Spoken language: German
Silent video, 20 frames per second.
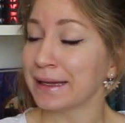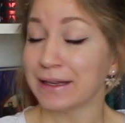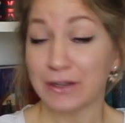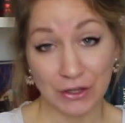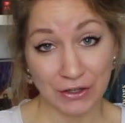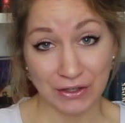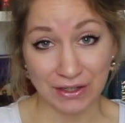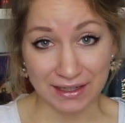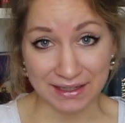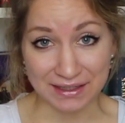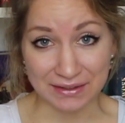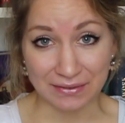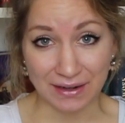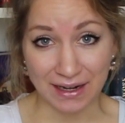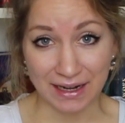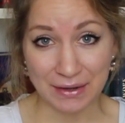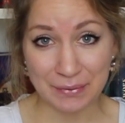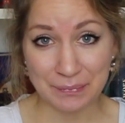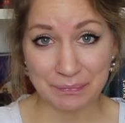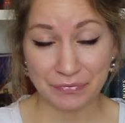neugierig
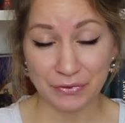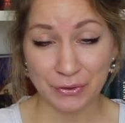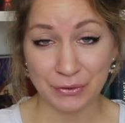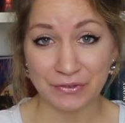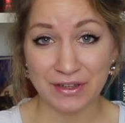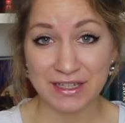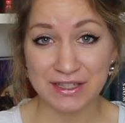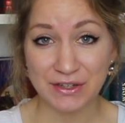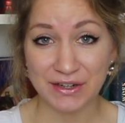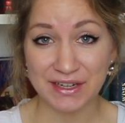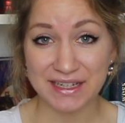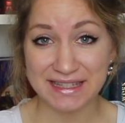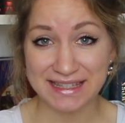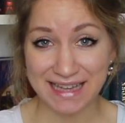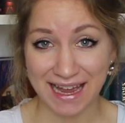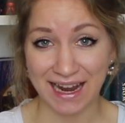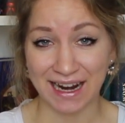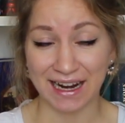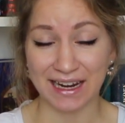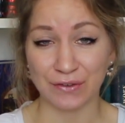war. Und was soll ich
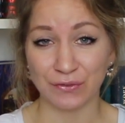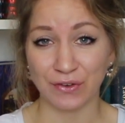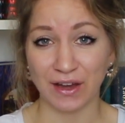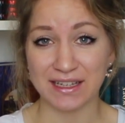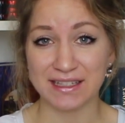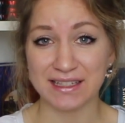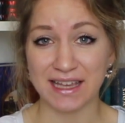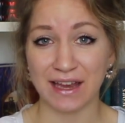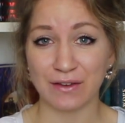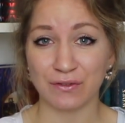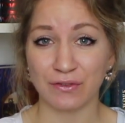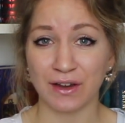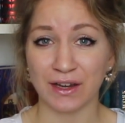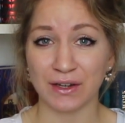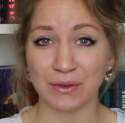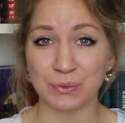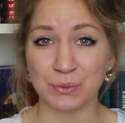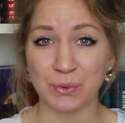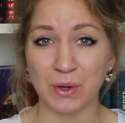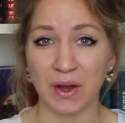sagen? Ich fand es
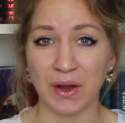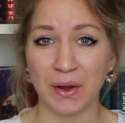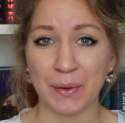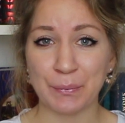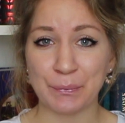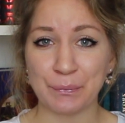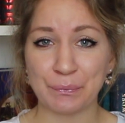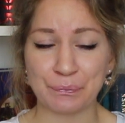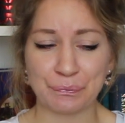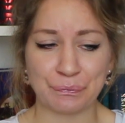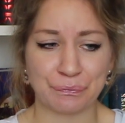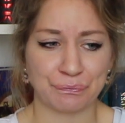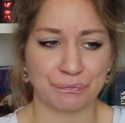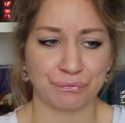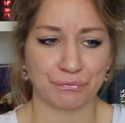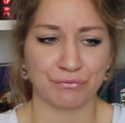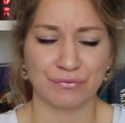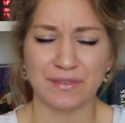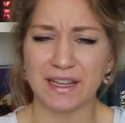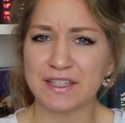einfach nur
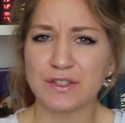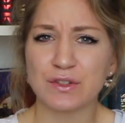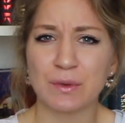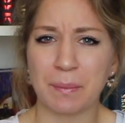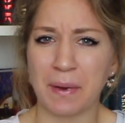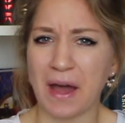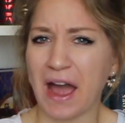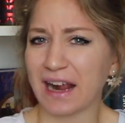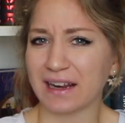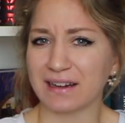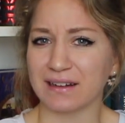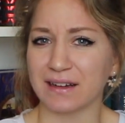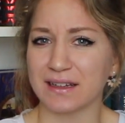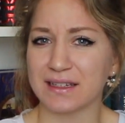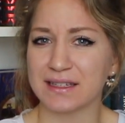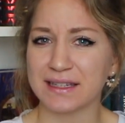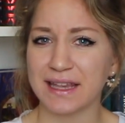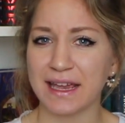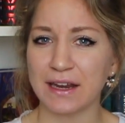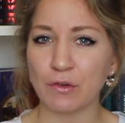nicht so packend.
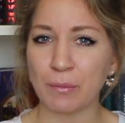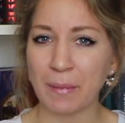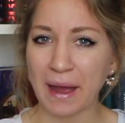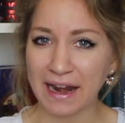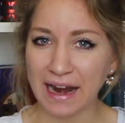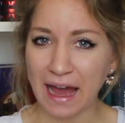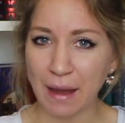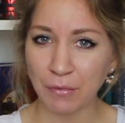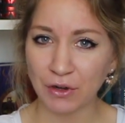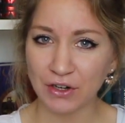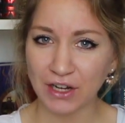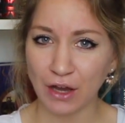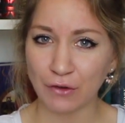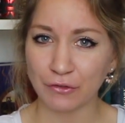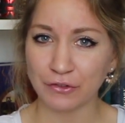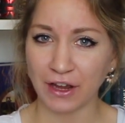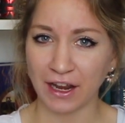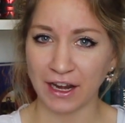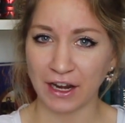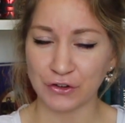Es geht um einen
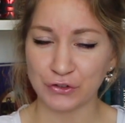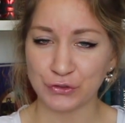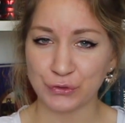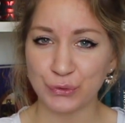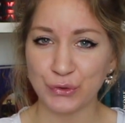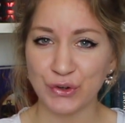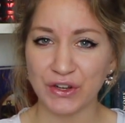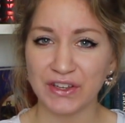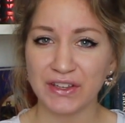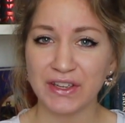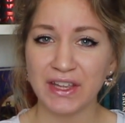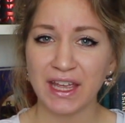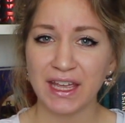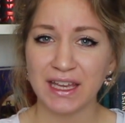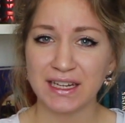Amoklauf in einer Schule.